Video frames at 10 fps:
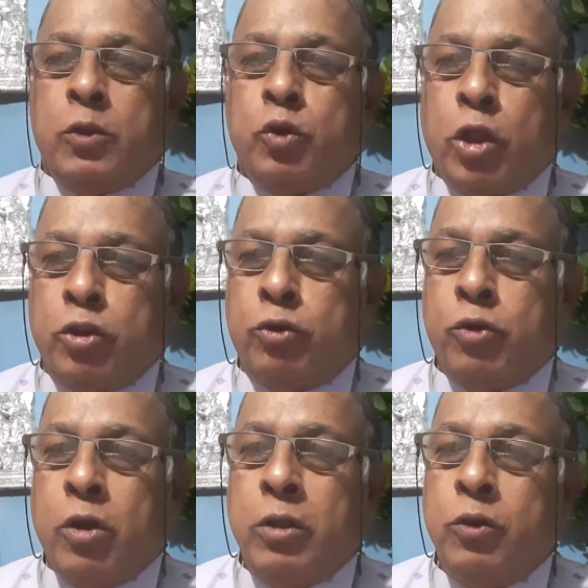
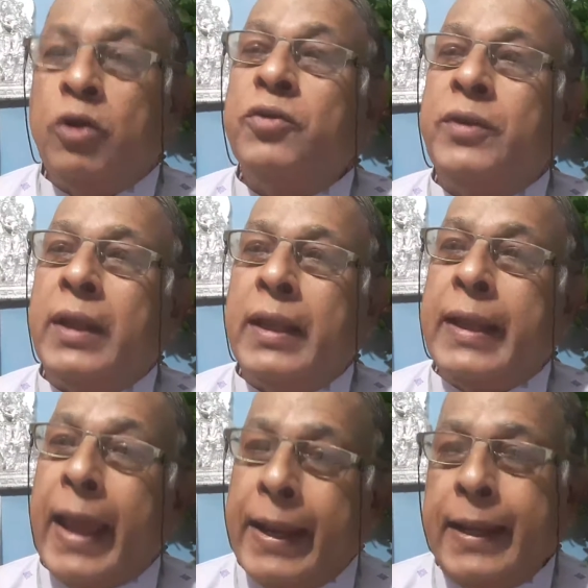তত্ত্বদর্শী
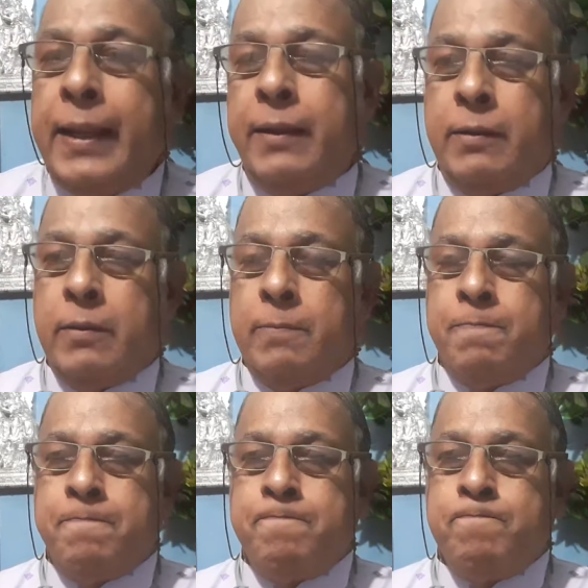জ্ঞানী
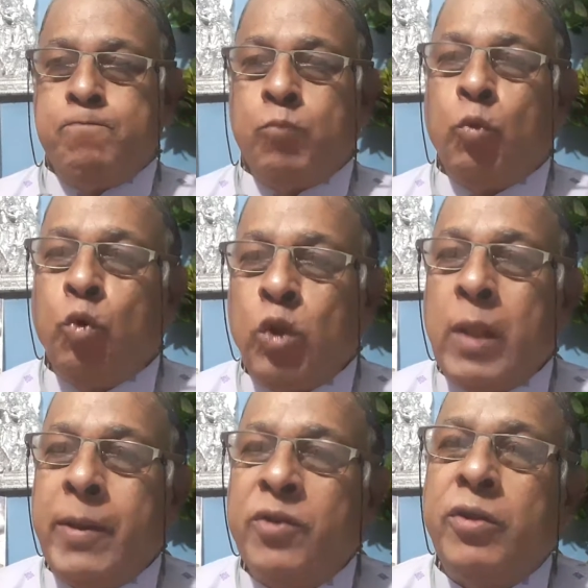
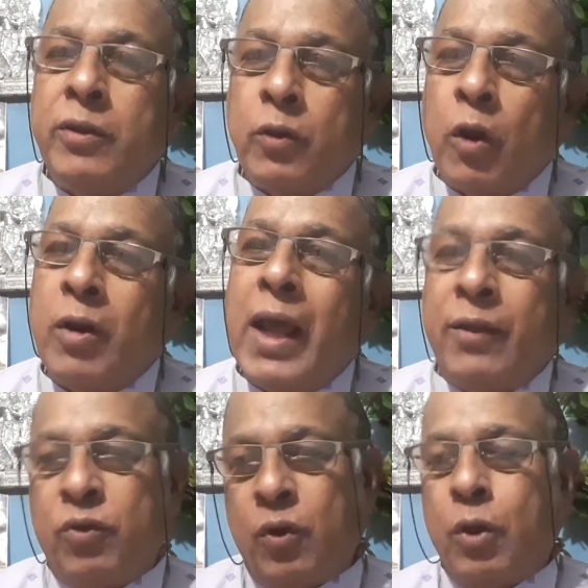গুরুদেবের শ্রীচরণে
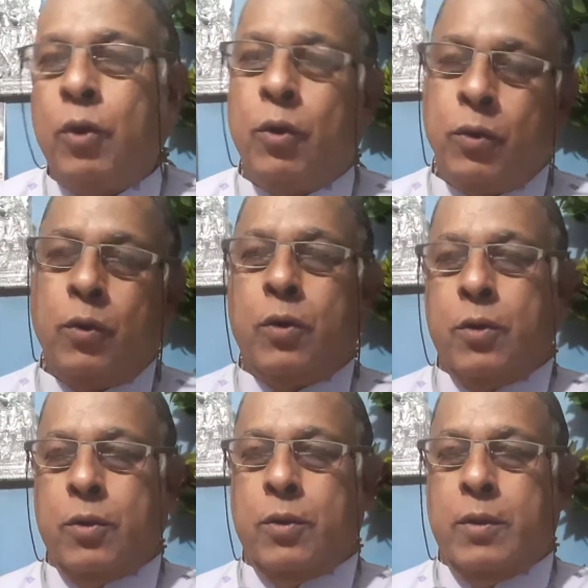আশ্রয় গ্রহণ করো
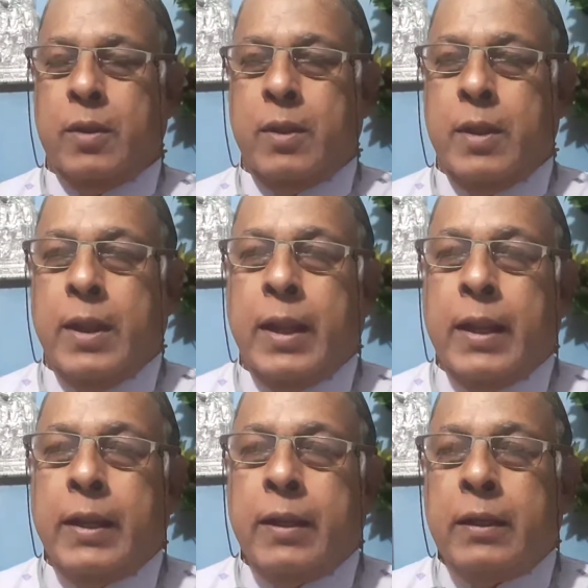
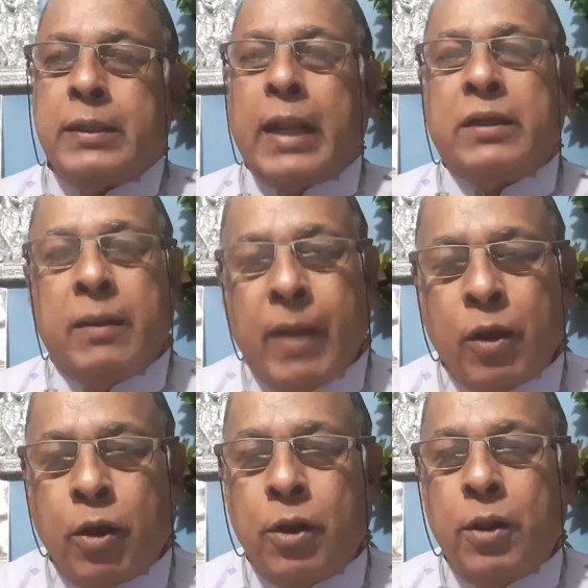তার সেবা
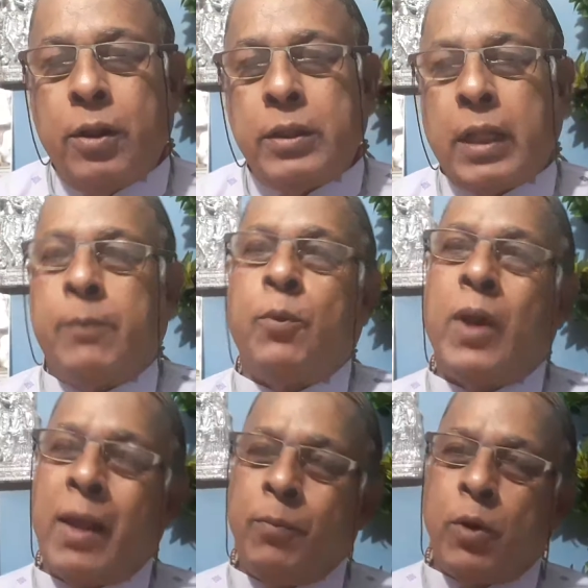করো তাকে
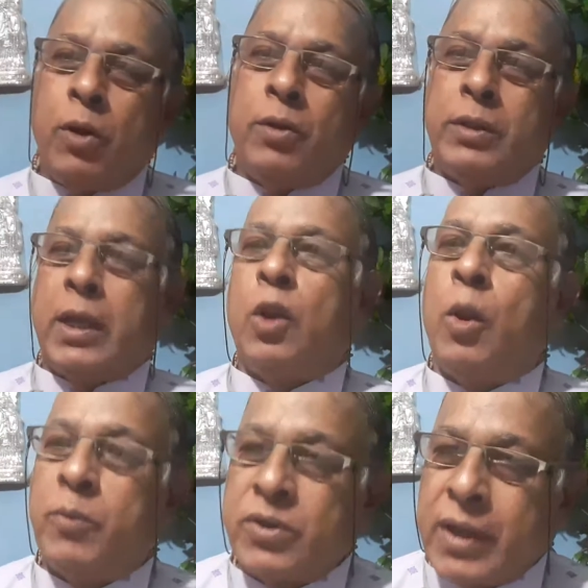প্রণাম করো তাকে
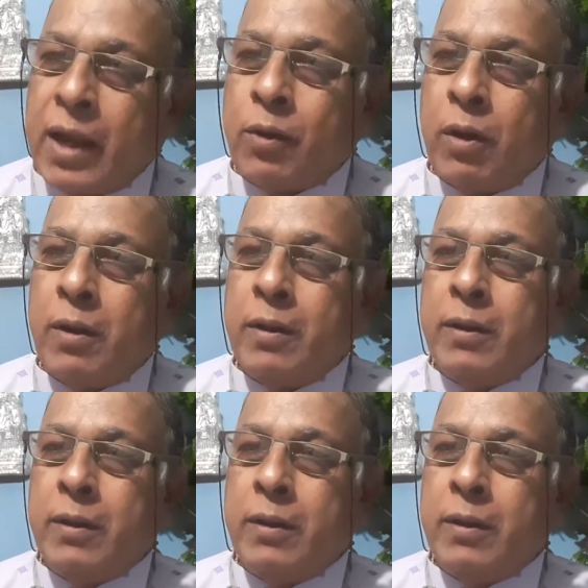নমস্কার করো